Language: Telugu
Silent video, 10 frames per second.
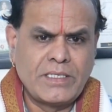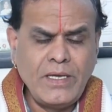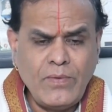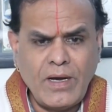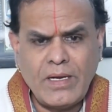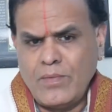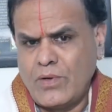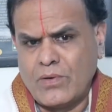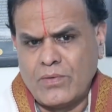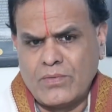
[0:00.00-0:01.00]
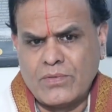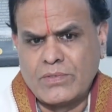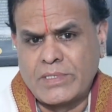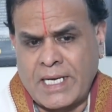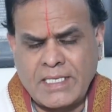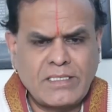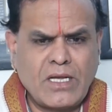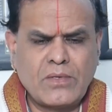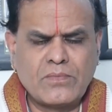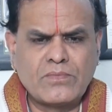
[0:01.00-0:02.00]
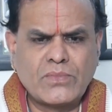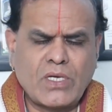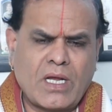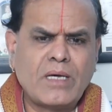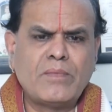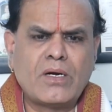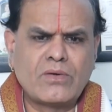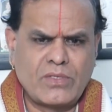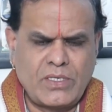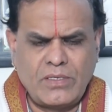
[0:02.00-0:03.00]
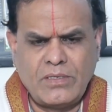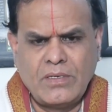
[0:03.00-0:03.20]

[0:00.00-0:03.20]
ఈ వారంలో ధనస్థానం చాలా బాగుంది